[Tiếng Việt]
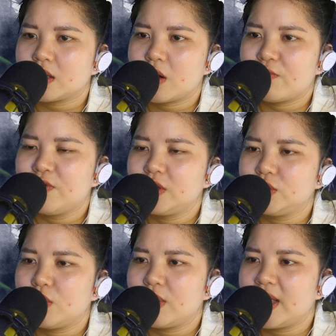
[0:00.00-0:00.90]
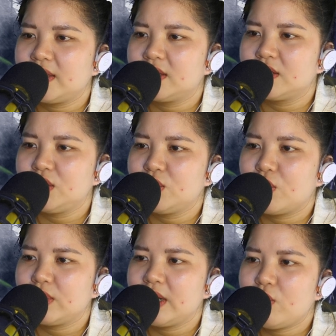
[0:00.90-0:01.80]
đầu phượng nhô lên tựa như
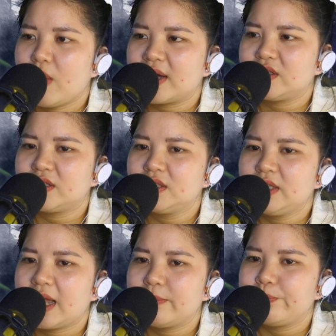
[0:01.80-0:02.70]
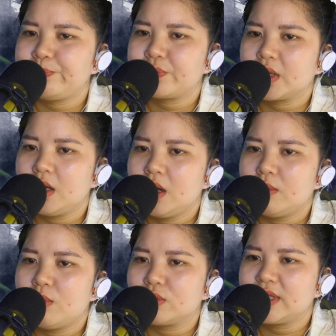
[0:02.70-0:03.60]
đội đế quan cho Hứa Thanh.
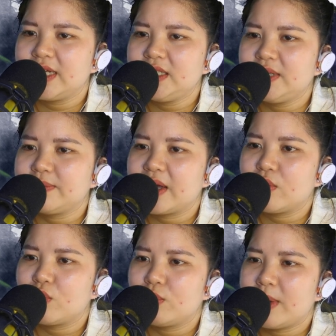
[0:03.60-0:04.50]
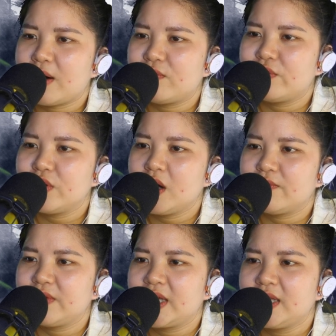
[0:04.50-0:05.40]
Một tiếng chim kêu cuồng bạo phối
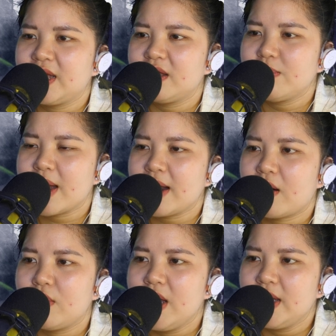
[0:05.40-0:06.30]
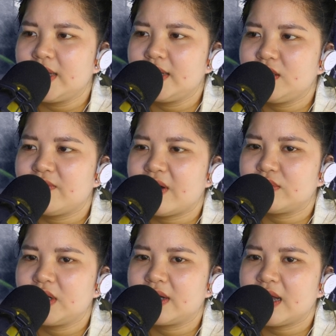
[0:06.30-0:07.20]
hợp với khí thế bá đạo, khiến cho vào
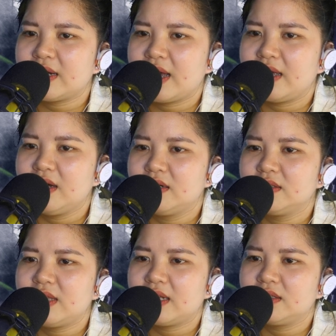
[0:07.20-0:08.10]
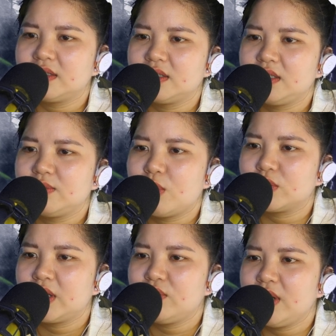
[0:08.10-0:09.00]
thời khắc này Hứa Thanh tựa như một
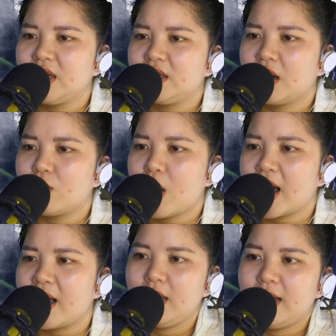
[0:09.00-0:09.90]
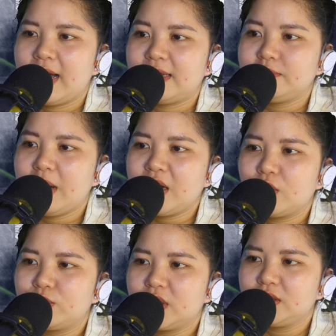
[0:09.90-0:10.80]
thiếu niên thần hoàng. Ánh mắt
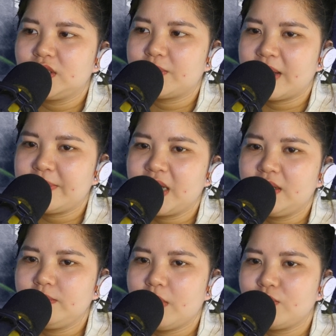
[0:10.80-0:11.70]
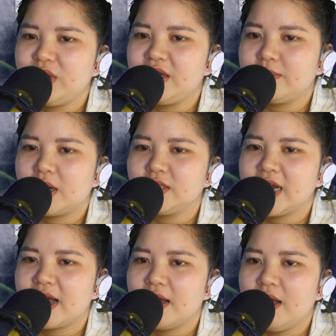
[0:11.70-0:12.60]
cũng từ trong khép kín bỗng nhiên mở
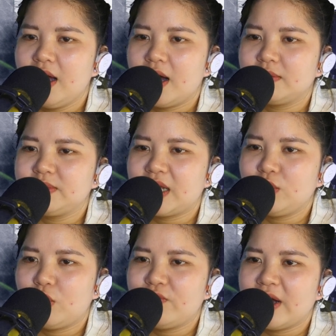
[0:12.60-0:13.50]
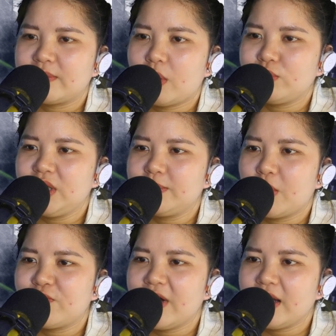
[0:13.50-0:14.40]
ra, âm thanh nổ vang bỗng nhiên
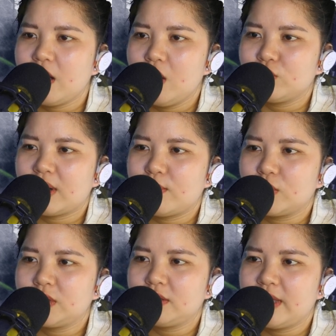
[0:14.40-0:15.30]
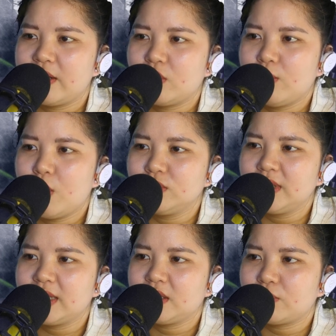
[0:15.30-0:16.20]
bộc phát. Toàn bộ thân thể của bốn
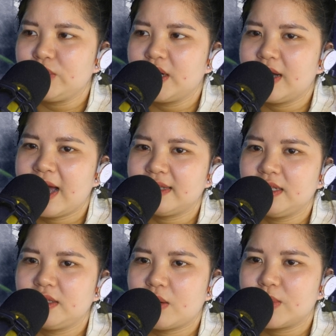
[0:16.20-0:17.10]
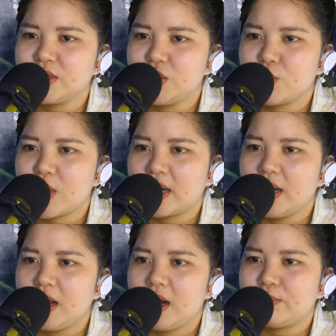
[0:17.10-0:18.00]
tên tộc nhân Hải Tinh Tộc ở chung quanh
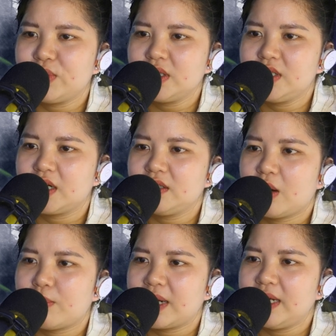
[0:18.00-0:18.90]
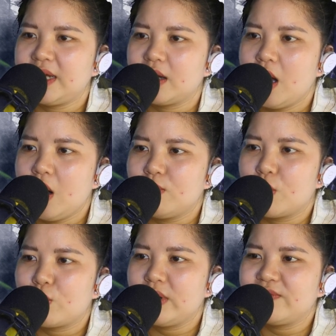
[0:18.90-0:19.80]
lập tức chấn động mãnh liệt.
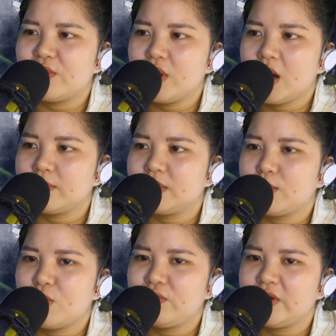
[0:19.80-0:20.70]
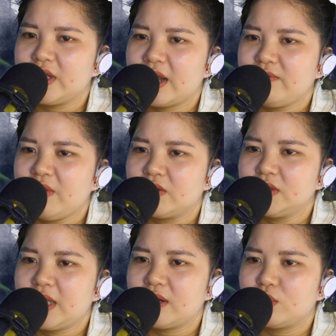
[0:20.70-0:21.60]
Một quyền phối hợp từ bốn phía đánh vào
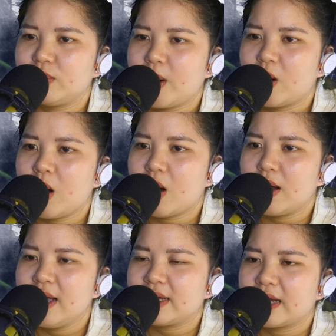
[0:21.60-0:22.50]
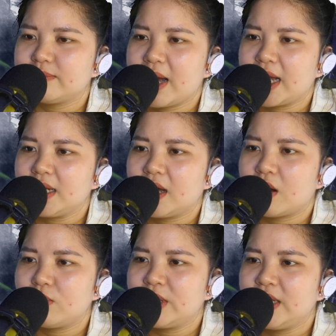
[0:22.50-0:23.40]
Hứa Thanh của bọn họ, căn bản là
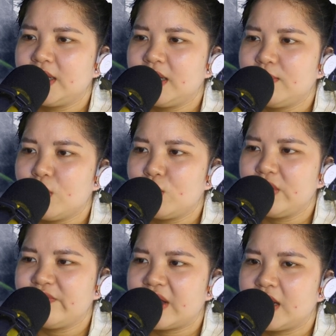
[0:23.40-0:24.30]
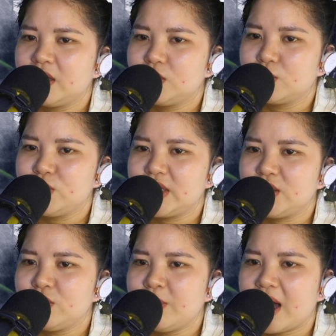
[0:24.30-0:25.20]
không khiến Kim Mô Luyện Vạn Linh trung
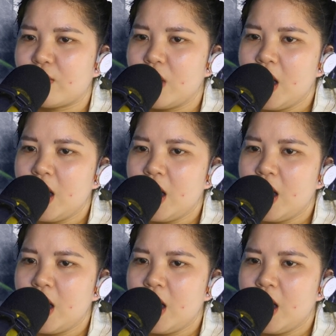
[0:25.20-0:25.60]
chuyển chút nào.